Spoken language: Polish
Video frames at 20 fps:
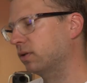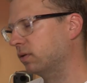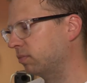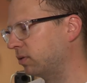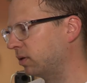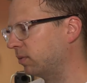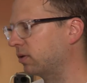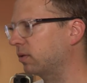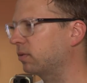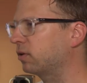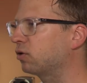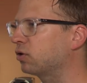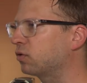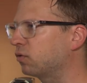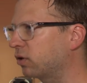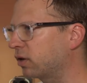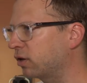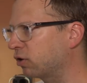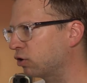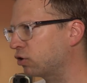przepraszam, nie
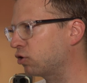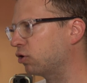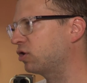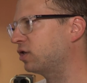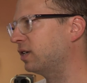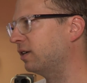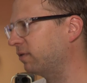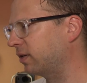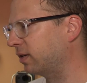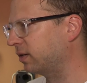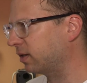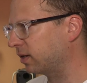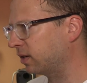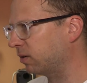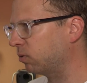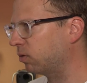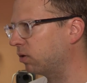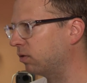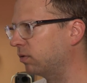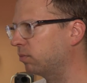rozwórkę, tylko soczewkę
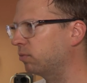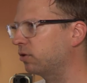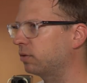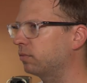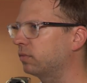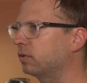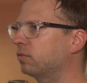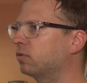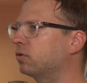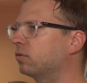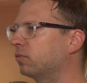nagałkową, musimy,